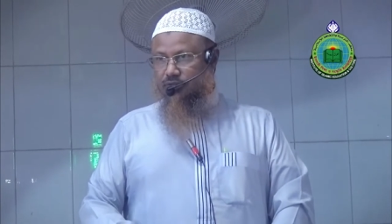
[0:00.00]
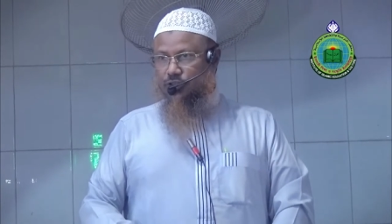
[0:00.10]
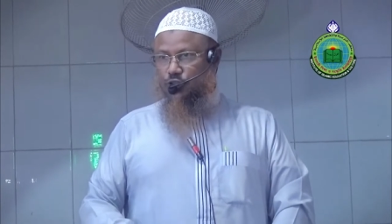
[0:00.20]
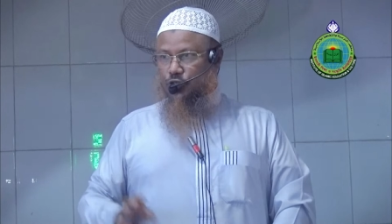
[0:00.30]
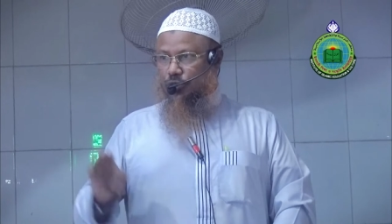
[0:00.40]

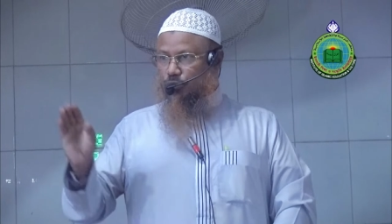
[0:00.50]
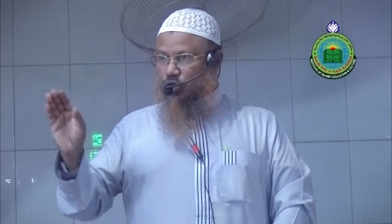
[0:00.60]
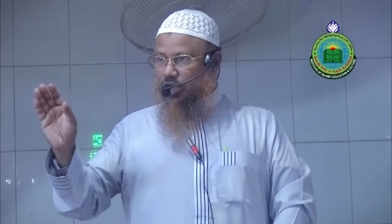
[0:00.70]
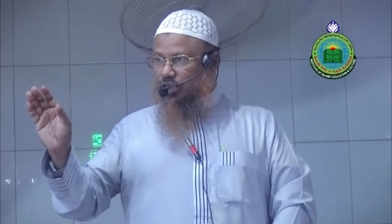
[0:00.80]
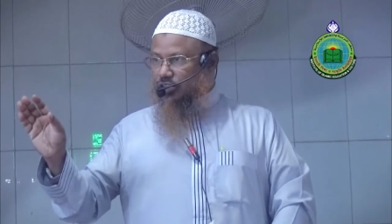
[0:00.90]
সহি
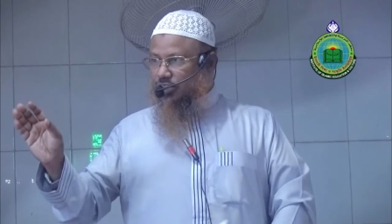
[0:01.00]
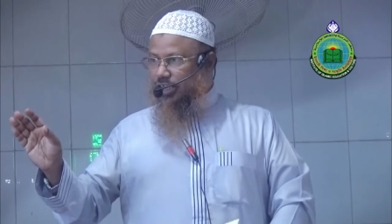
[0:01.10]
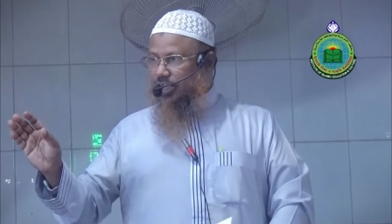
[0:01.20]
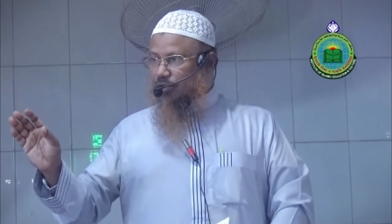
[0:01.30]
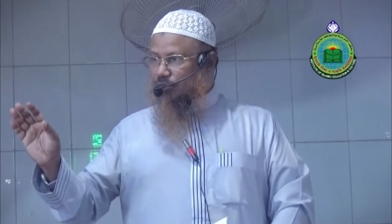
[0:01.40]
বুখারিতে
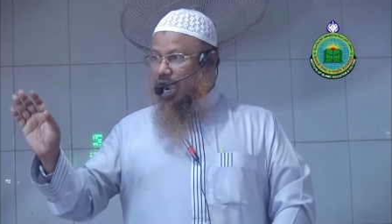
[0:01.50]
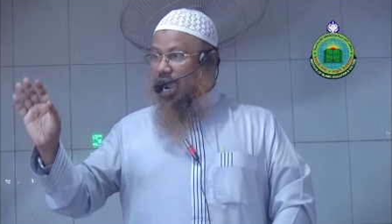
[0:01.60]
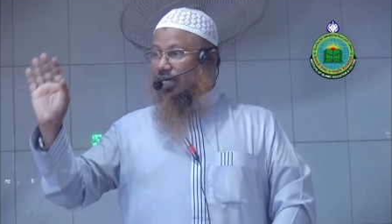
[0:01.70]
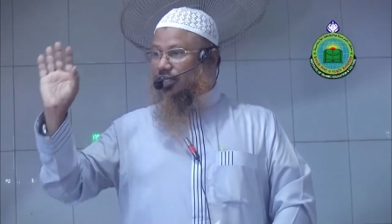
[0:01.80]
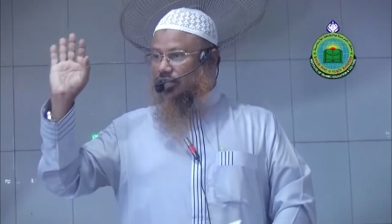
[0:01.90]
দেখলাম
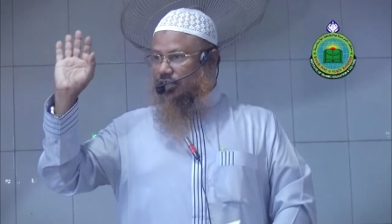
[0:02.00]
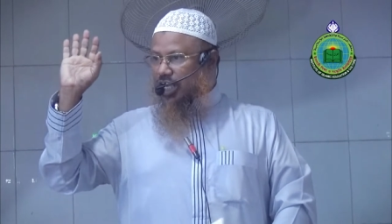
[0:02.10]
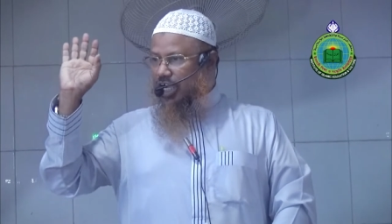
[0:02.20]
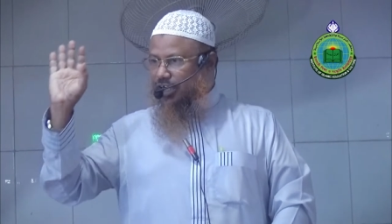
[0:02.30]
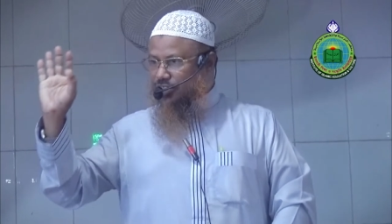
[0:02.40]

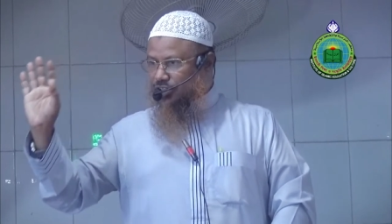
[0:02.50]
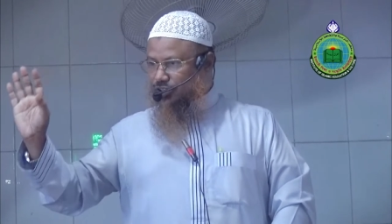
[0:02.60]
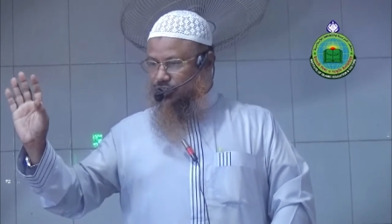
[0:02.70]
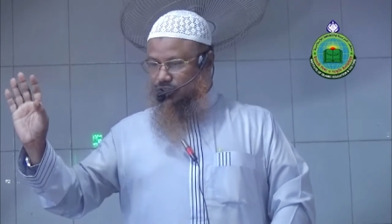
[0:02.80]
আটটা হাদিস